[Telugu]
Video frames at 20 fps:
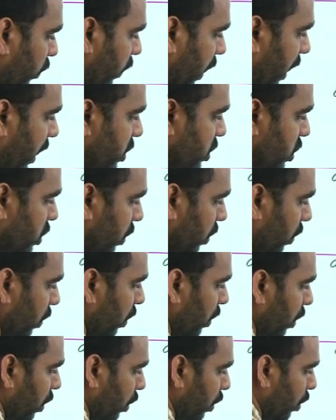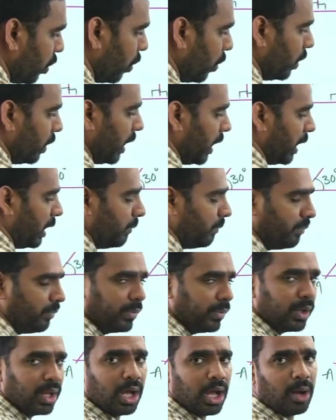త్రీ ఇష్టు టూ ఉండాలి
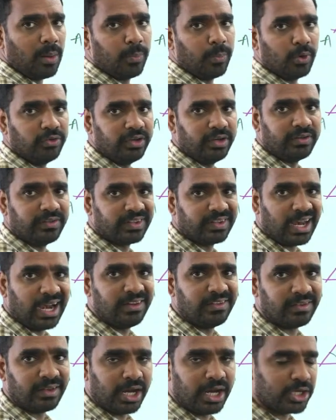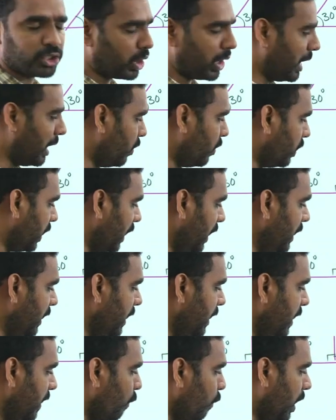అపోజిట్ సైడ్స్ రేషియో ఎలా ఉండాలి
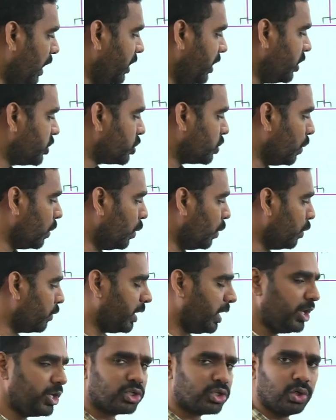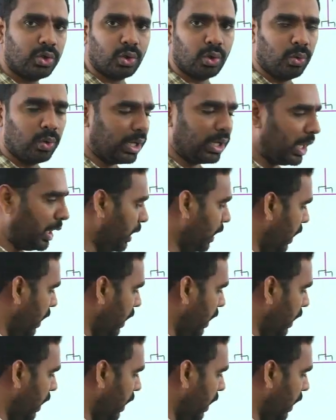వన్ ఇష్ టు రూట్ త్రీ ఇష్ టూ ఉండాలి